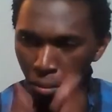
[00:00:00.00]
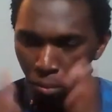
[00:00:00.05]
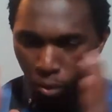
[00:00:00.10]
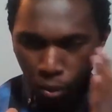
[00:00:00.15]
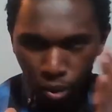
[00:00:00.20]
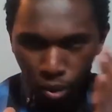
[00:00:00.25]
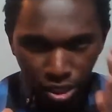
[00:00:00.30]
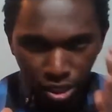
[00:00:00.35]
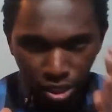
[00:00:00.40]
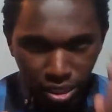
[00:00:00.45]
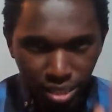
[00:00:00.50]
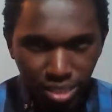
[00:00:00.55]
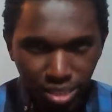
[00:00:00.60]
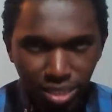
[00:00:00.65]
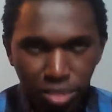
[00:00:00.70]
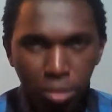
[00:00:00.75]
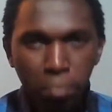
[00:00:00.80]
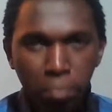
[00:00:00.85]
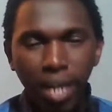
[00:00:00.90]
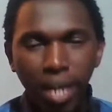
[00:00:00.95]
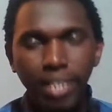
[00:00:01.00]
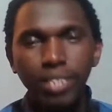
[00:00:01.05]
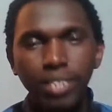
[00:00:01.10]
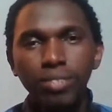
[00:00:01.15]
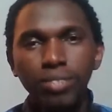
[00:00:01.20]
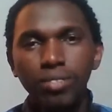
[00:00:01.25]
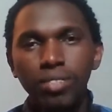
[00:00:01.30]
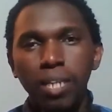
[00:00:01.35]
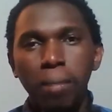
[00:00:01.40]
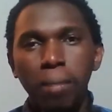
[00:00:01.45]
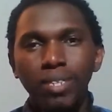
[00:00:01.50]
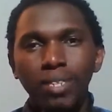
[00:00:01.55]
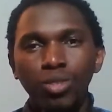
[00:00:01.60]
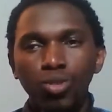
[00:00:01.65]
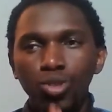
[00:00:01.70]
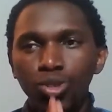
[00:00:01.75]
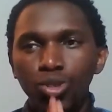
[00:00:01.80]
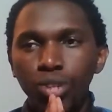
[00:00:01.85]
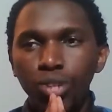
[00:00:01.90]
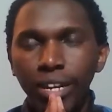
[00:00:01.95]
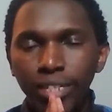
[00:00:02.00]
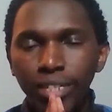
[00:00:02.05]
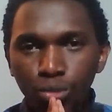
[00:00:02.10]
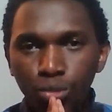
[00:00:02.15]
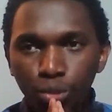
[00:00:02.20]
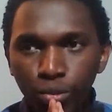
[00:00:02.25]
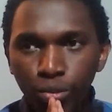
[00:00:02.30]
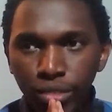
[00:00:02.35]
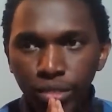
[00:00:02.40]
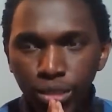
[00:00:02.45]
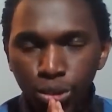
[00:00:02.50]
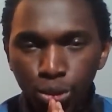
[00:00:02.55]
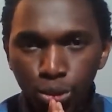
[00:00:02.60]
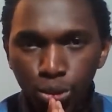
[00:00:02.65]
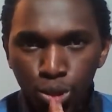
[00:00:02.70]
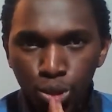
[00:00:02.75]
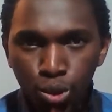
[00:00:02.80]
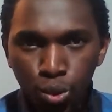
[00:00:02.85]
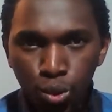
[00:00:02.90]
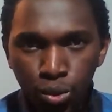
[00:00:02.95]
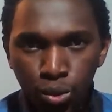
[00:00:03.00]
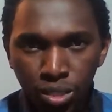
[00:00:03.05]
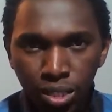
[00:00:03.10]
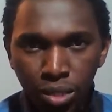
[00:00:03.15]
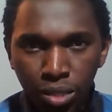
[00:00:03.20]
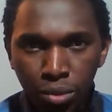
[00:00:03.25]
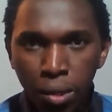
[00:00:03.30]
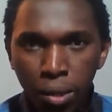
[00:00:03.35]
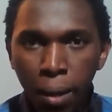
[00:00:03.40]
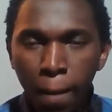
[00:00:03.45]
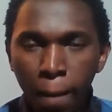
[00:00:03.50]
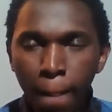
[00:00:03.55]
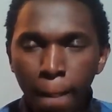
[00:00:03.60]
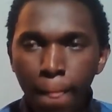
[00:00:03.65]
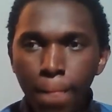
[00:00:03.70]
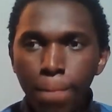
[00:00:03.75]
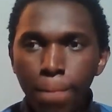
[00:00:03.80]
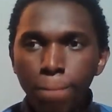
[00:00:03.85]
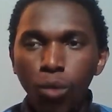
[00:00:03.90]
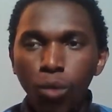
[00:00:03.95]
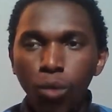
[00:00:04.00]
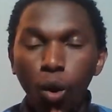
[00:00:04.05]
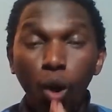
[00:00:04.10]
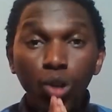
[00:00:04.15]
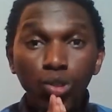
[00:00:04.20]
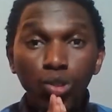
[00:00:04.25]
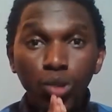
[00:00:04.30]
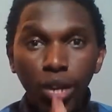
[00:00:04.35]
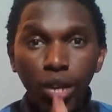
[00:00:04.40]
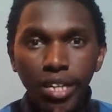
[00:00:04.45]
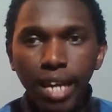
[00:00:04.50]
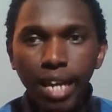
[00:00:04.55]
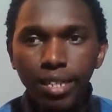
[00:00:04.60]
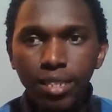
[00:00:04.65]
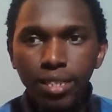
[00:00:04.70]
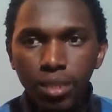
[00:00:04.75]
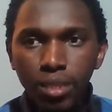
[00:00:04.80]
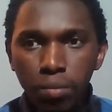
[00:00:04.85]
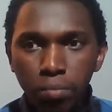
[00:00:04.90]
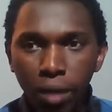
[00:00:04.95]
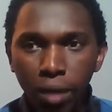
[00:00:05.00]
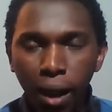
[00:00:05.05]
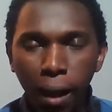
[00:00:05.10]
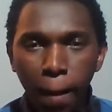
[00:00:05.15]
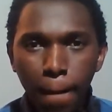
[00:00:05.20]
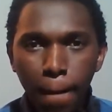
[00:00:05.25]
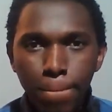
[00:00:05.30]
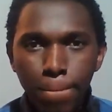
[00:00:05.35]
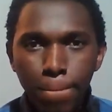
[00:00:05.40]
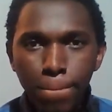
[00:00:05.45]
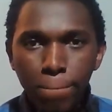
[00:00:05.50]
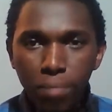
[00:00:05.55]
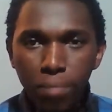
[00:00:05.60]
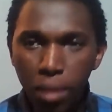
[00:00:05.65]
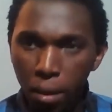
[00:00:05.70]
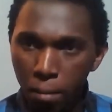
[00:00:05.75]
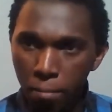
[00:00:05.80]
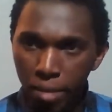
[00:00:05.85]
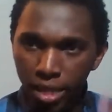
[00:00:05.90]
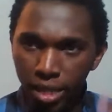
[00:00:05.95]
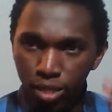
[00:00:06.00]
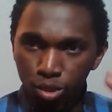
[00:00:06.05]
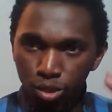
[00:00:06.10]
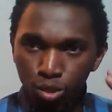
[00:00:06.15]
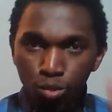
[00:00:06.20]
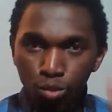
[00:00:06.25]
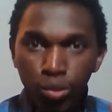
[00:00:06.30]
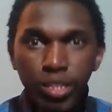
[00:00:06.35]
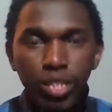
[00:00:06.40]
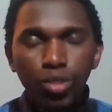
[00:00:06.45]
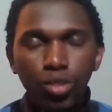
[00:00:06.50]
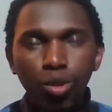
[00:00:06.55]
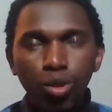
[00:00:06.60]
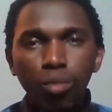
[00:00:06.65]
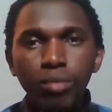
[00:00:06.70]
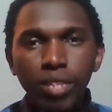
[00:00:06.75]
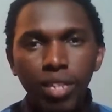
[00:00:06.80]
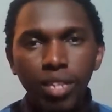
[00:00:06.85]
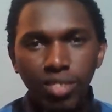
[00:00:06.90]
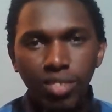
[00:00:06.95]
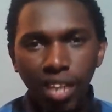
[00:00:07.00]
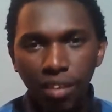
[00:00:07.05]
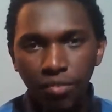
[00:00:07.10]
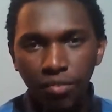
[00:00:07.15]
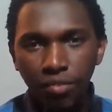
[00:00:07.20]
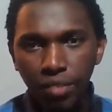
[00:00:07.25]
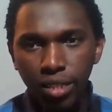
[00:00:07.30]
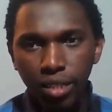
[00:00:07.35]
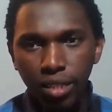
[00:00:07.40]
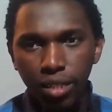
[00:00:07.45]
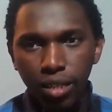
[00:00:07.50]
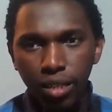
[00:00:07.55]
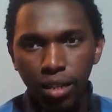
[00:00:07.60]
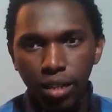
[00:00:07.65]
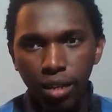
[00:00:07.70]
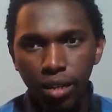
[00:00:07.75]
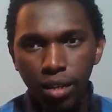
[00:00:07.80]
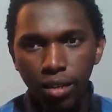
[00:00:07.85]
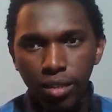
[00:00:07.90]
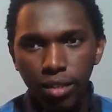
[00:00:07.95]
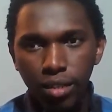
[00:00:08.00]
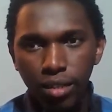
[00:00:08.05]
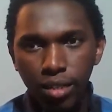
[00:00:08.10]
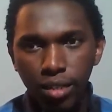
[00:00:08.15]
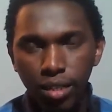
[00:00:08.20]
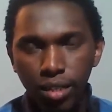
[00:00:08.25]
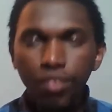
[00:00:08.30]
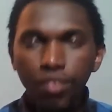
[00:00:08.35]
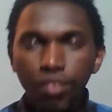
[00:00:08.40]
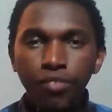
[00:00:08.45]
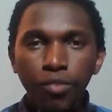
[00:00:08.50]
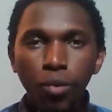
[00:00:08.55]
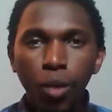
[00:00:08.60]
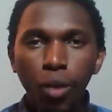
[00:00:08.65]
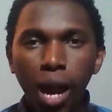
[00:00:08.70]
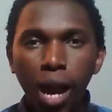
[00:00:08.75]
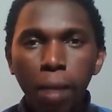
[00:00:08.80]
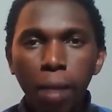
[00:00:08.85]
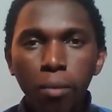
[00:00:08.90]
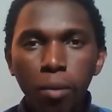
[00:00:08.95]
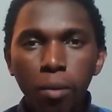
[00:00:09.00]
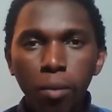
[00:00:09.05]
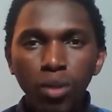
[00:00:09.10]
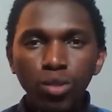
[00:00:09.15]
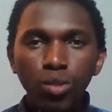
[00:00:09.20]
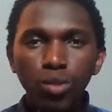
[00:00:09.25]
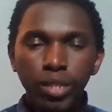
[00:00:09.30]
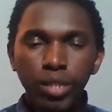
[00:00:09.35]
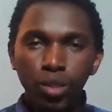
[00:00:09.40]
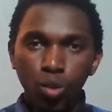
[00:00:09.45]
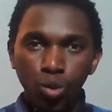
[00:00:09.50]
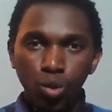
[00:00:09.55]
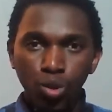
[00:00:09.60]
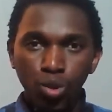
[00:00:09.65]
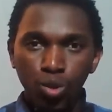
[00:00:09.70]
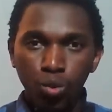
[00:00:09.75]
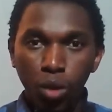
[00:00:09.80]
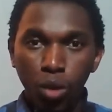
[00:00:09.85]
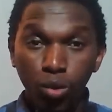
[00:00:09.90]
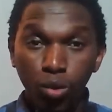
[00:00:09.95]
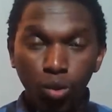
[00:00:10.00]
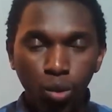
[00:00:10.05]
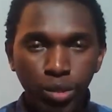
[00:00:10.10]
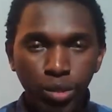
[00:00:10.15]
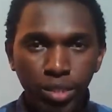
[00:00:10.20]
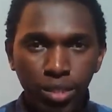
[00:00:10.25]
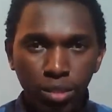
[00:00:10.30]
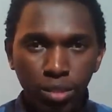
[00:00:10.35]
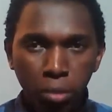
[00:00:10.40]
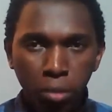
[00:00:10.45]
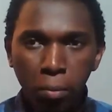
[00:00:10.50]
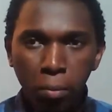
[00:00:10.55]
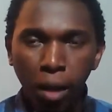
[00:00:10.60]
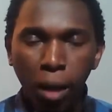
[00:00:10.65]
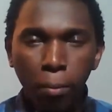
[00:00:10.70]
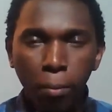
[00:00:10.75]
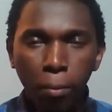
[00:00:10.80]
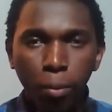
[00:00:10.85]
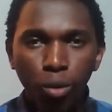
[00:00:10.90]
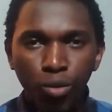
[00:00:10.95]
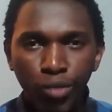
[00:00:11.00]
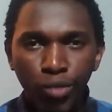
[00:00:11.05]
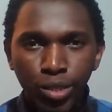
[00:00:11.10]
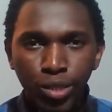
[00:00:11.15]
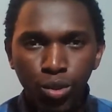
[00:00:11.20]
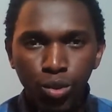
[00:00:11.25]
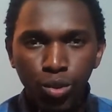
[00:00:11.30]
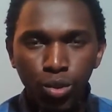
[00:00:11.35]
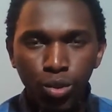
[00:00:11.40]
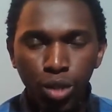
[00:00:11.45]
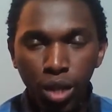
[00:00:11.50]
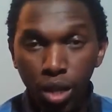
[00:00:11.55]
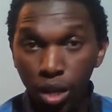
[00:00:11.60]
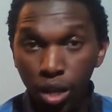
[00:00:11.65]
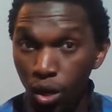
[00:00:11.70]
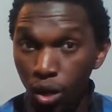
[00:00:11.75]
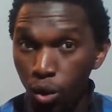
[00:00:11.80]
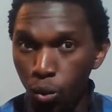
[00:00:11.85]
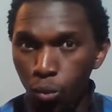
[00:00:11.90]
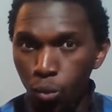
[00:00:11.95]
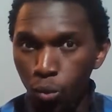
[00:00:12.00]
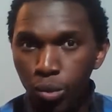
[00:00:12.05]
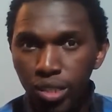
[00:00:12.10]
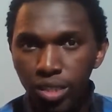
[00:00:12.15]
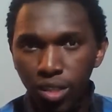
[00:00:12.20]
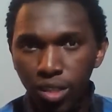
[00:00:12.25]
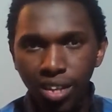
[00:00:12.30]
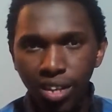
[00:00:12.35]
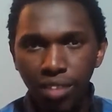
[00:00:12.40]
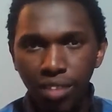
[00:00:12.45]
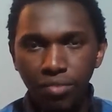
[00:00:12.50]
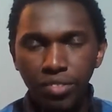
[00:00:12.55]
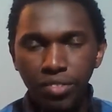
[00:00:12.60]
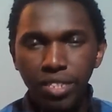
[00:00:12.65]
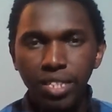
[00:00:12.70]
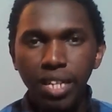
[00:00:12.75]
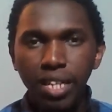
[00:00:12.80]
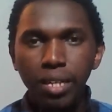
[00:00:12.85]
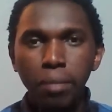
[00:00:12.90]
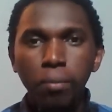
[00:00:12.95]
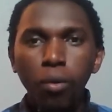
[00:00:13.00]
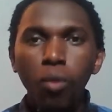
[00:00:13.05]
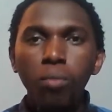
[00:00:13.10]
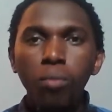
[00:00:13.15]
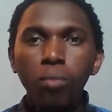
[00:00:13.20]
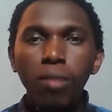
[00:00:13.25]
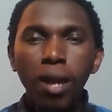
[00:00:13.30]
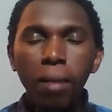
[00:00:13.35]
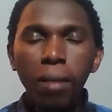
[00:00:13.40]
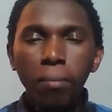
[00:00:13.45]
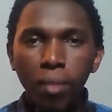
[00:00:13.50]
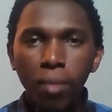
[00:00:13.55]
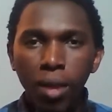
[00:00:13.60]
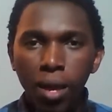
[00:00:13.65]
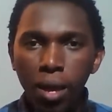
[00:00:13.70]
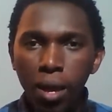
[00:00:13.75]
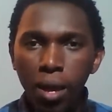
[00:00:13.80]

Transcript: Pourquoi j'ai décidé de parler de ça Parce que je reste convaincu d'une chose, c'est que on ne réalise pas, mais nous qui sommes nés en Afrique, il faut à un moment donné qu'on soit reconnaissant par rapport au fait que, oui, en Afrique, il y a des problèmes,